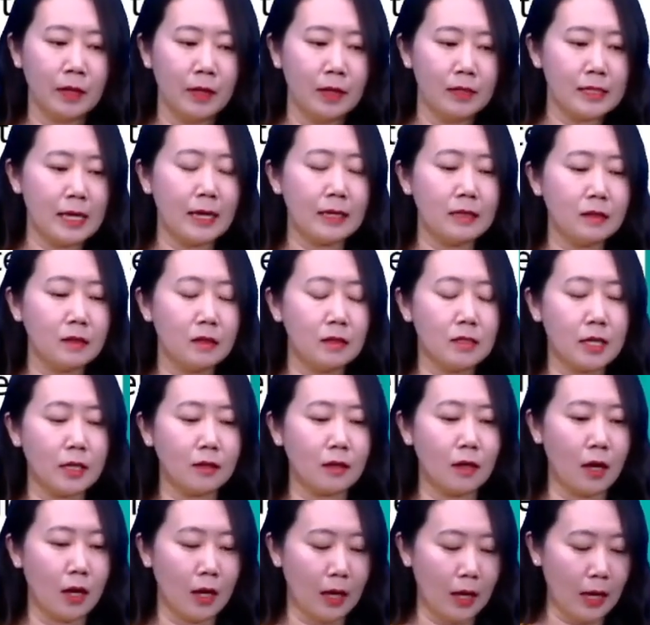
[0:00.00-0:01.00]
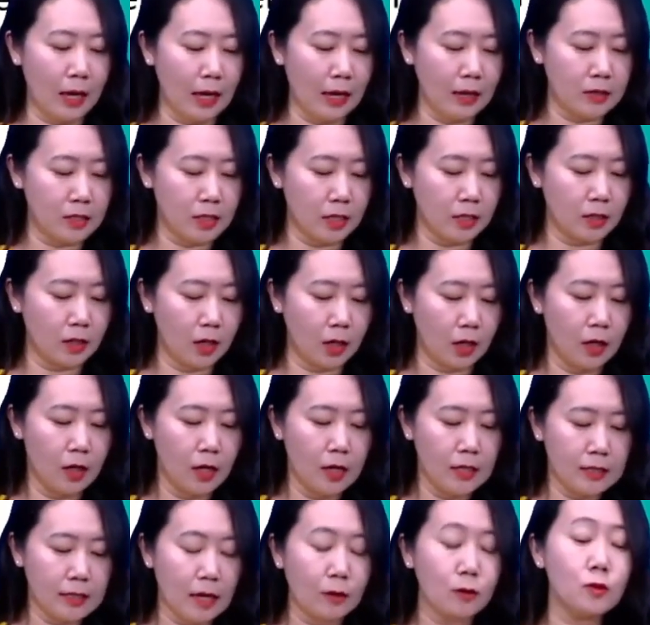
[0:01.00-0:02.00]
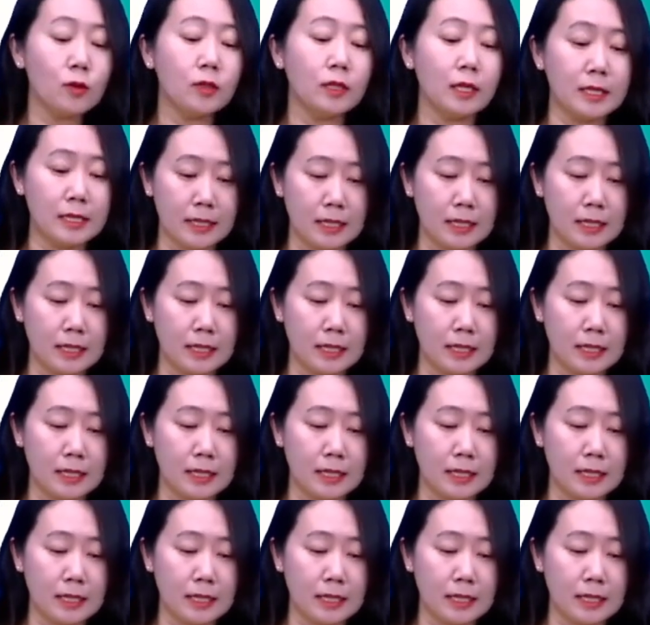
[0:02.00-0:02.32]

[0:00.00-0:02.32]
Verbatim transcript: 在一个这个哎这个乡村的